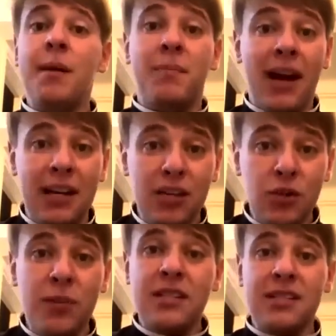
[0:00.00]
e para
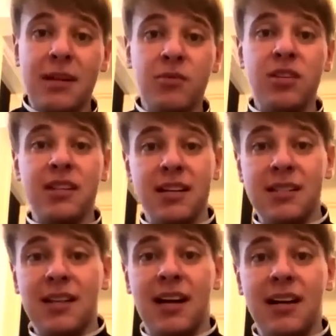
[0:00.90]
isso precisamos
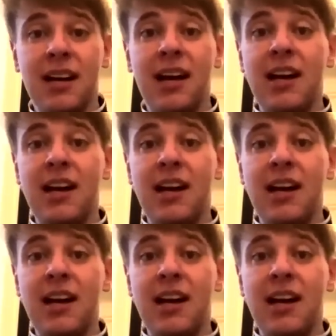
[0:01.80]
descansar.